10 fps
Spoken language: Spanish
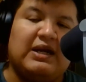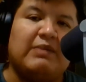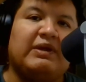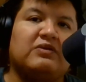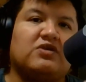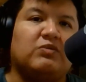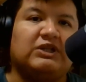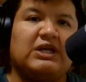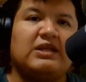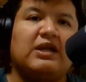elementos como
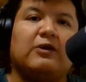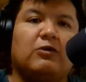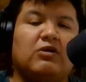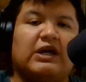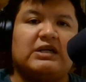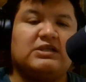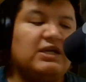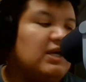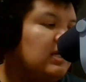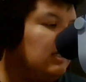Andrade y el Cojo
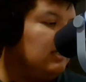Carrasquilla.